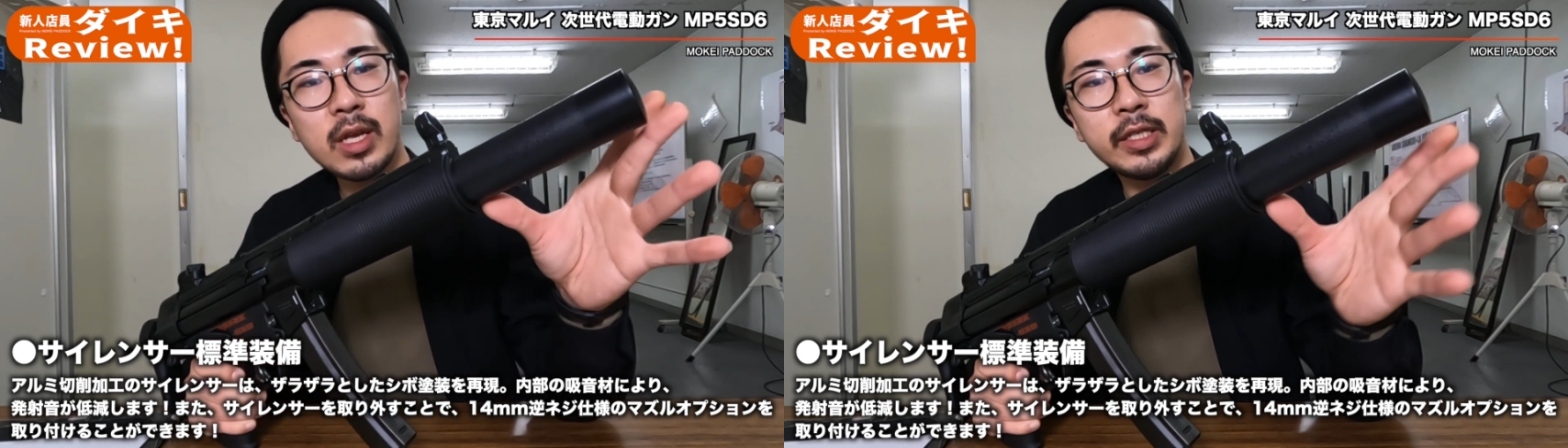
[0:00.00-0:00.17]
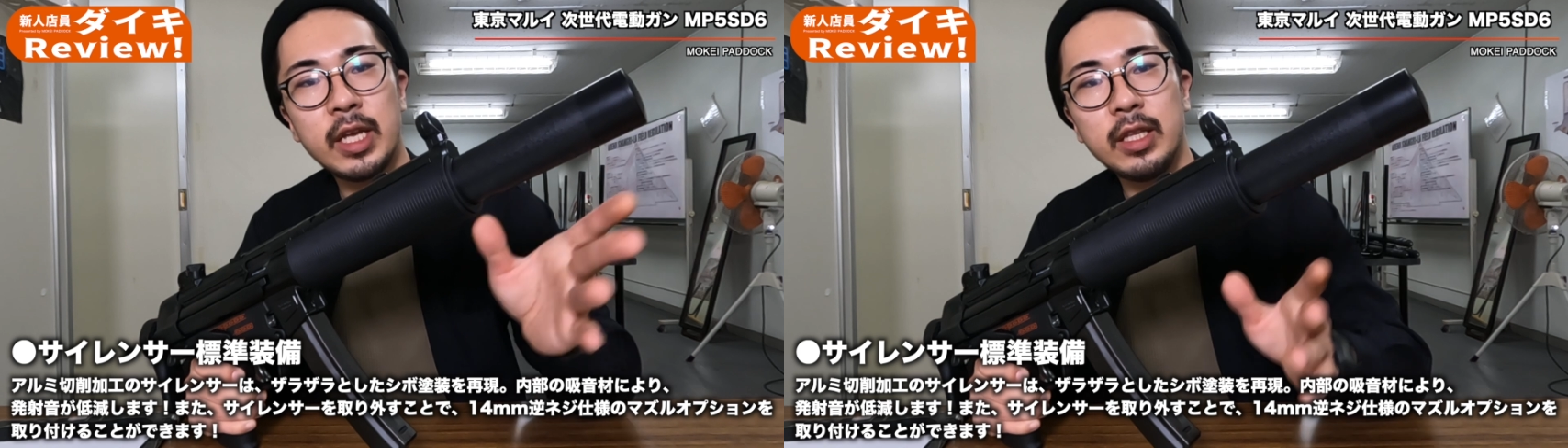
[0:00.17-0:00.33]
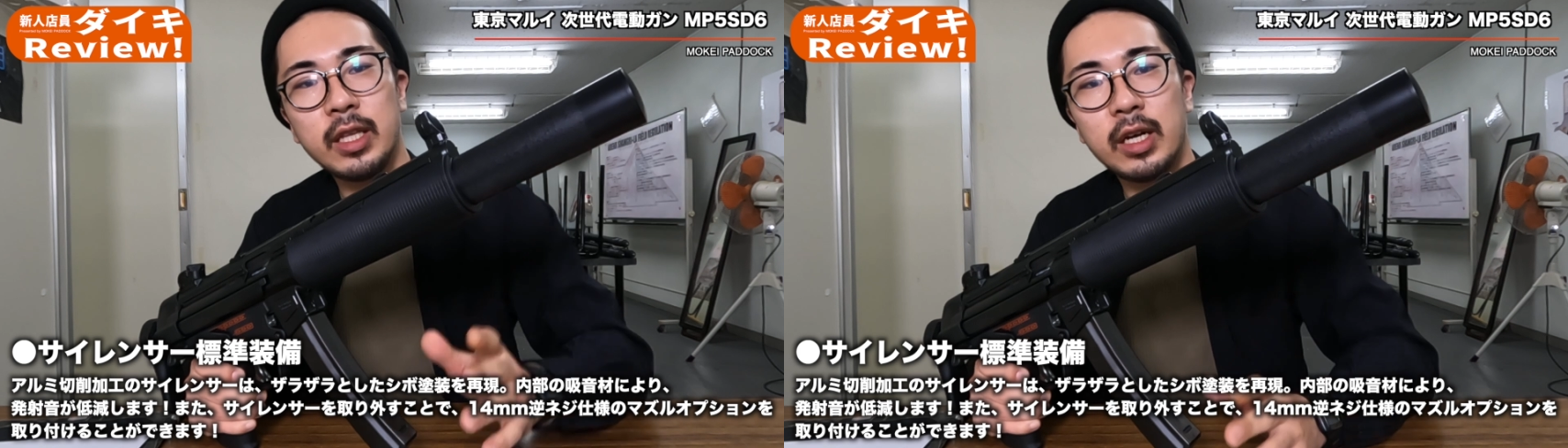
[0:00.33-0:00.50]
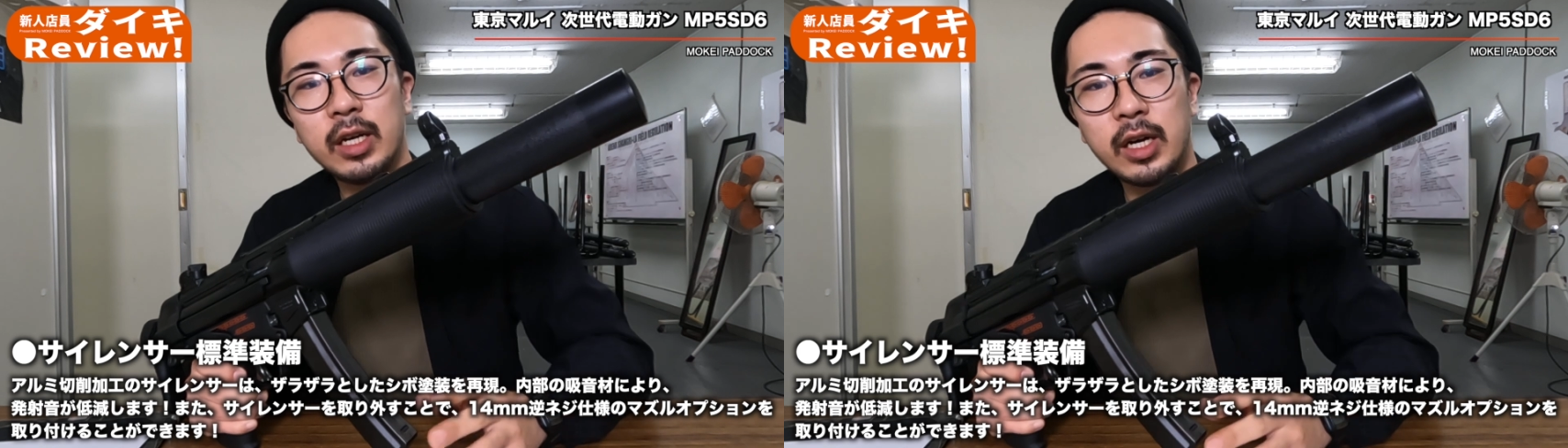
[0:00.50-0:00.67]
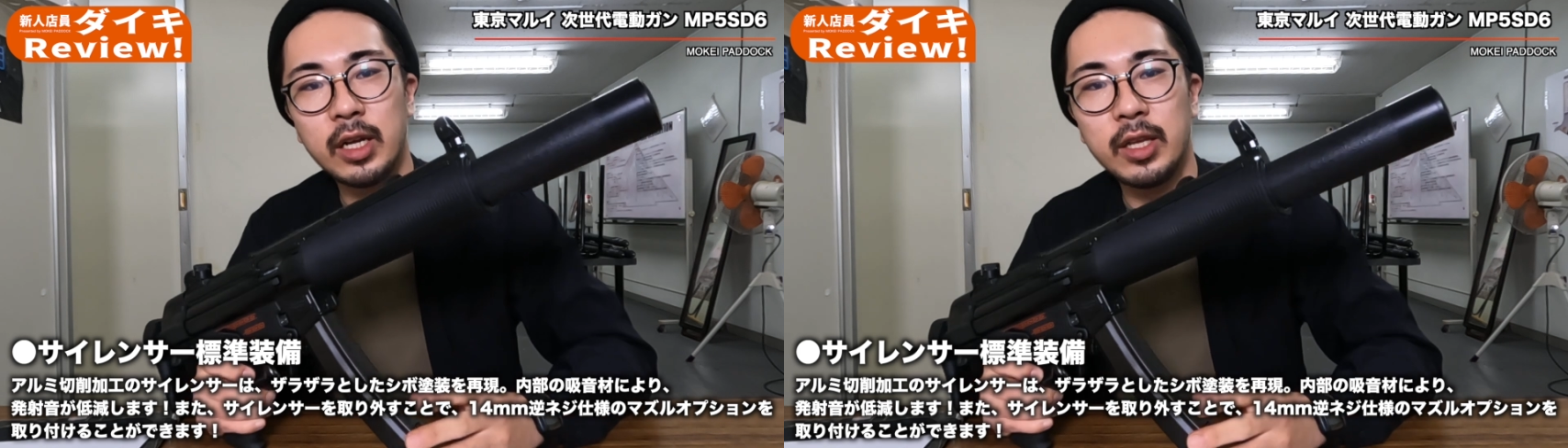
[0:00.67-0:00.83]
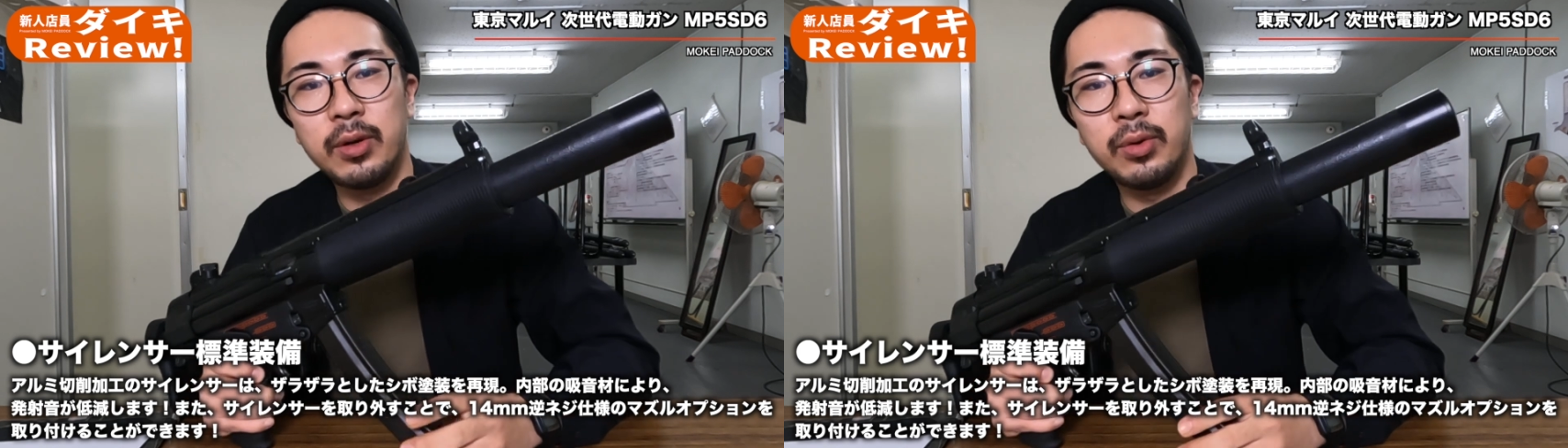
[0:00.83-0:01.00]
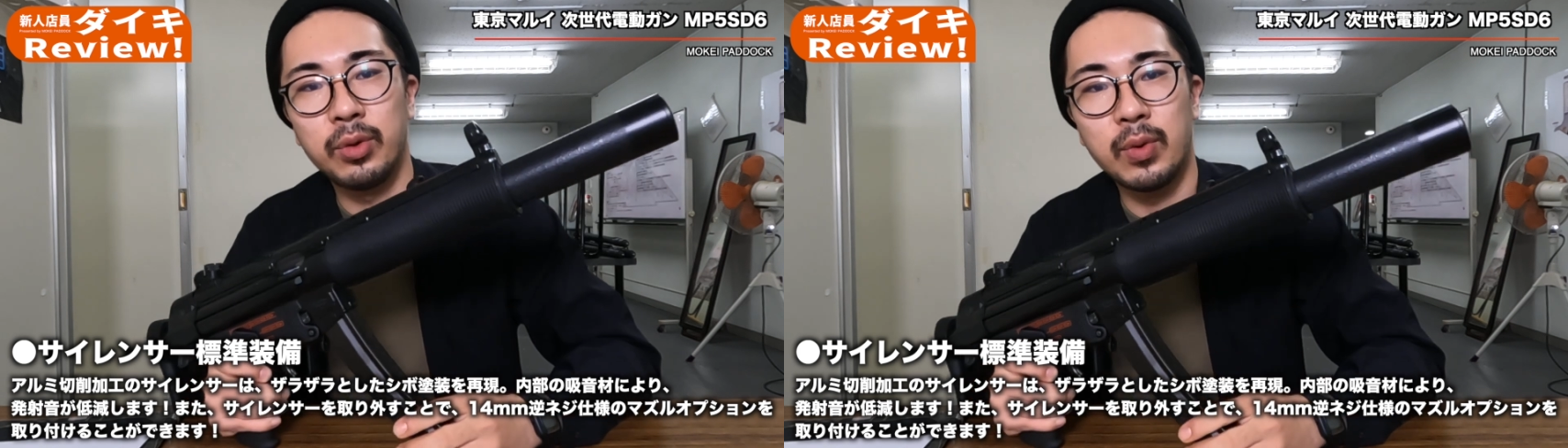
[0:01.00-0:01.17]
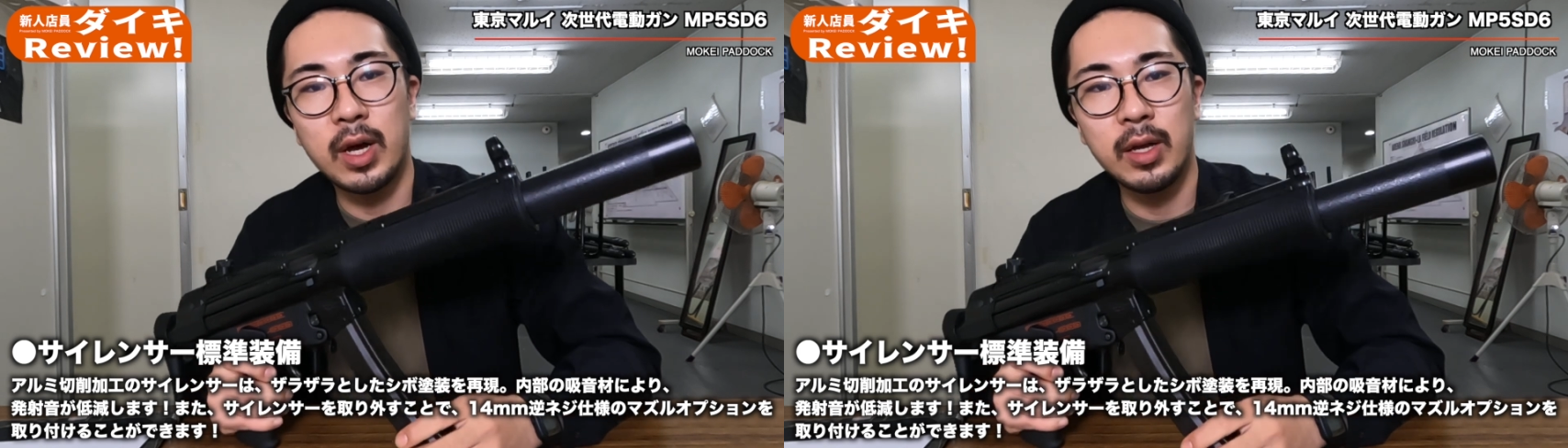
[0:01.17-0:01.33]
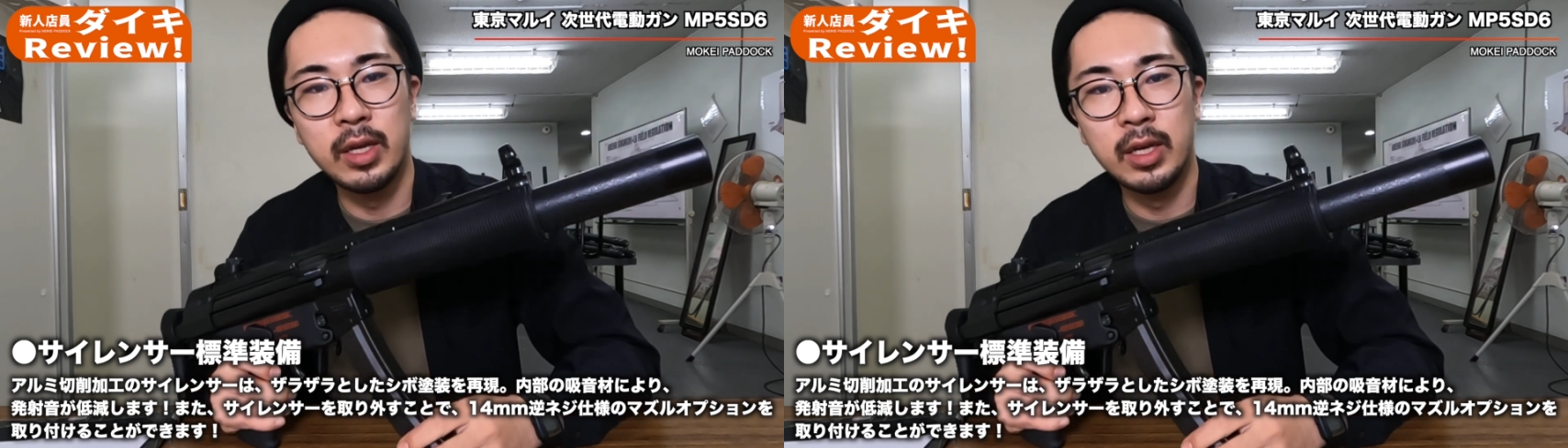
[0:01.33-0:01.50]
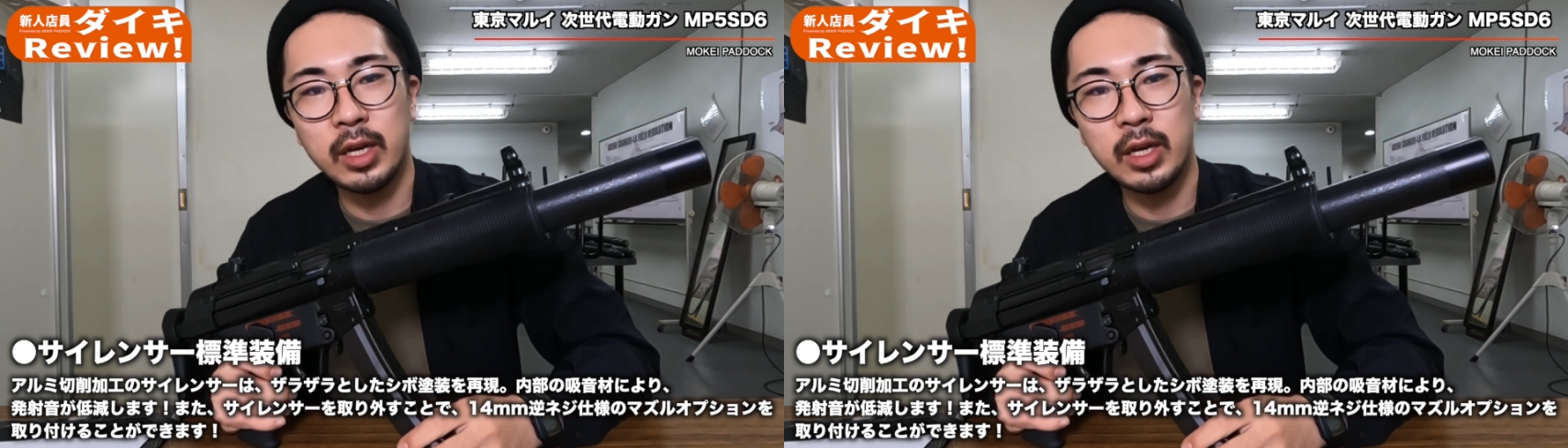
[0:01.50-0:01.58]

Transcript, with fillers: 先端から出る音は